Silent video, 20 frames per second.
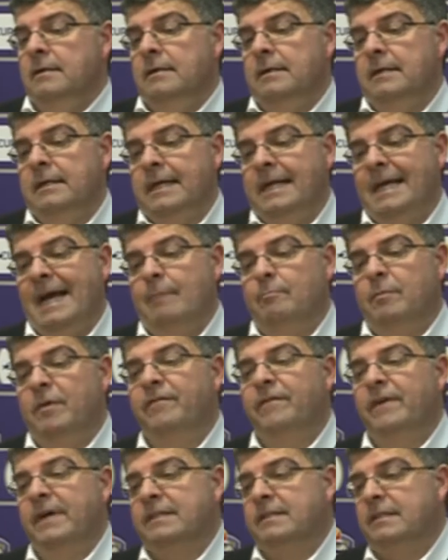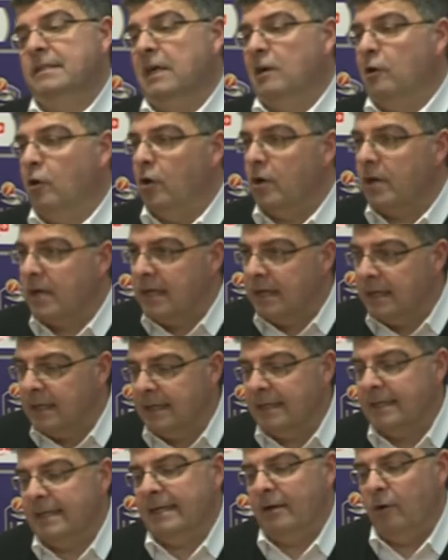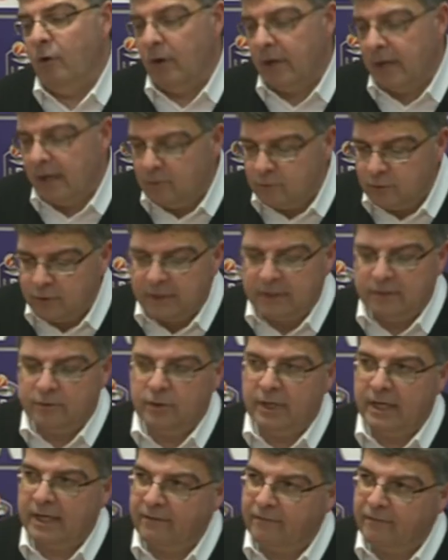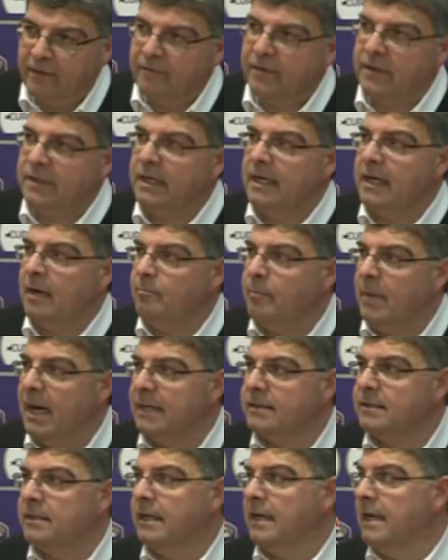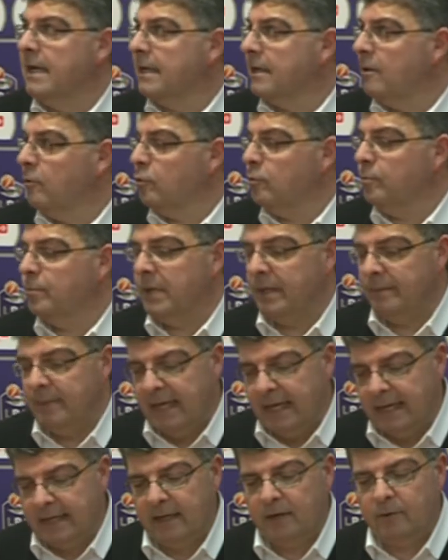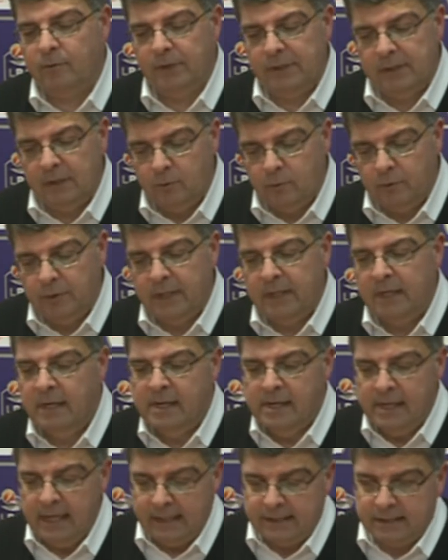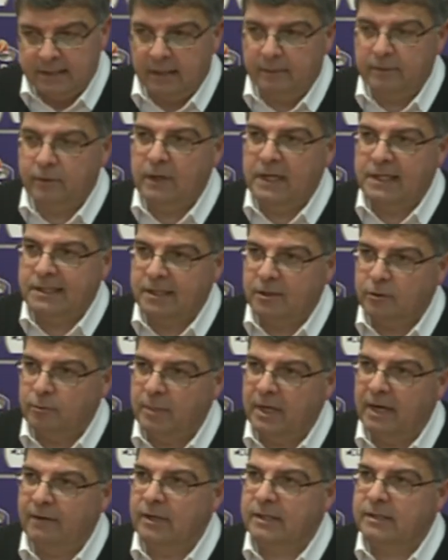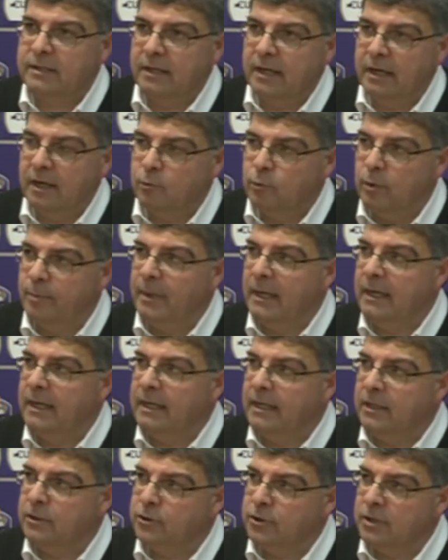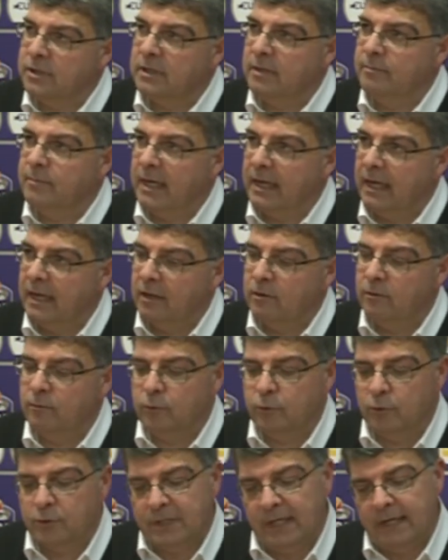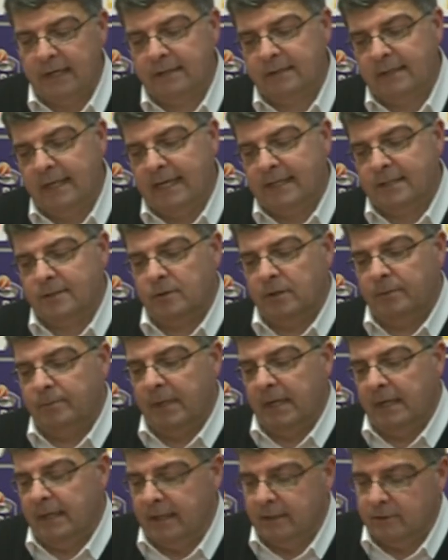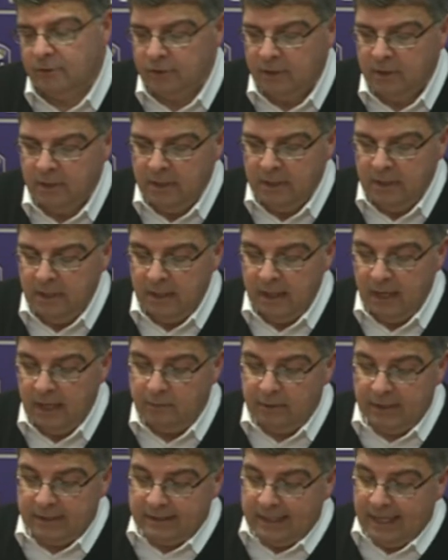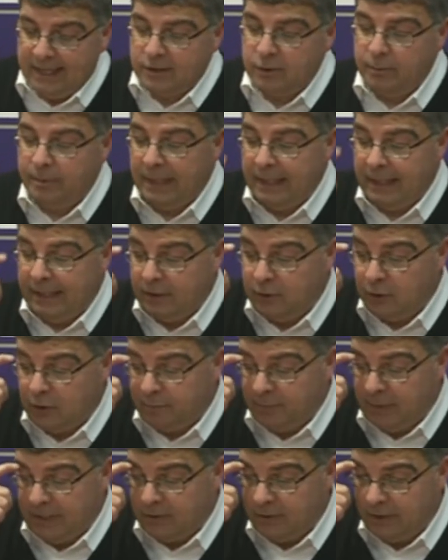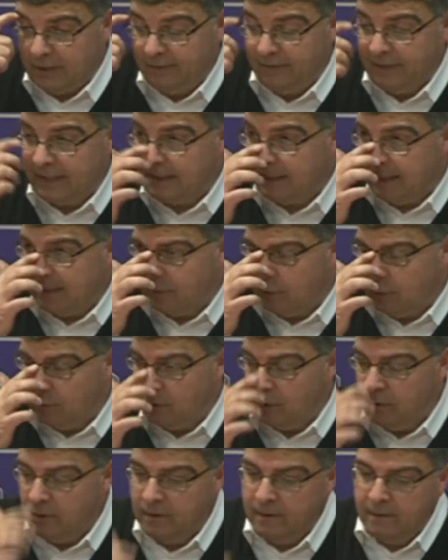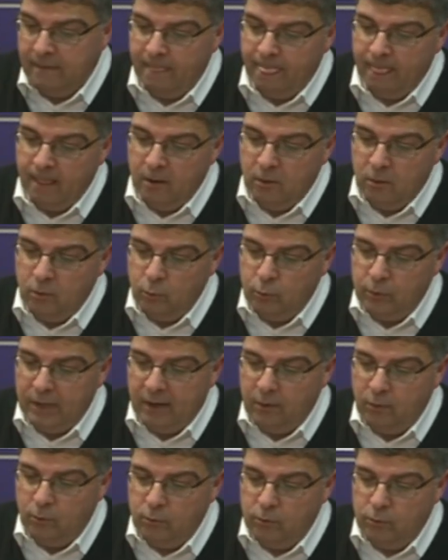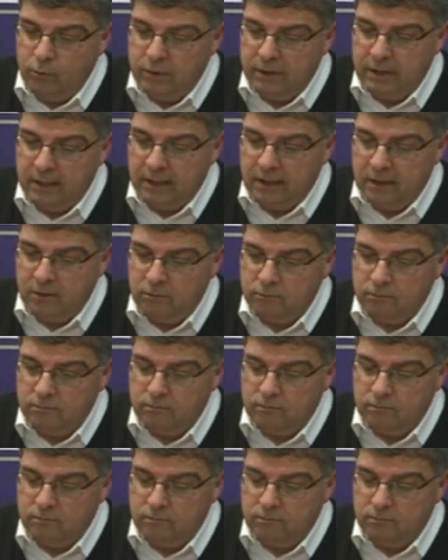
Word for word: eh, cambi fatti da Og. Hogg eh, è un giocatore che fai fatica a battere anche con un playmaker, quindi lui è, strato, è stato bravo a tenere due palleggi e te magari hai dovuto usare il terzo di palleggi. E quel terzo palleggio spesso è diventato una, una,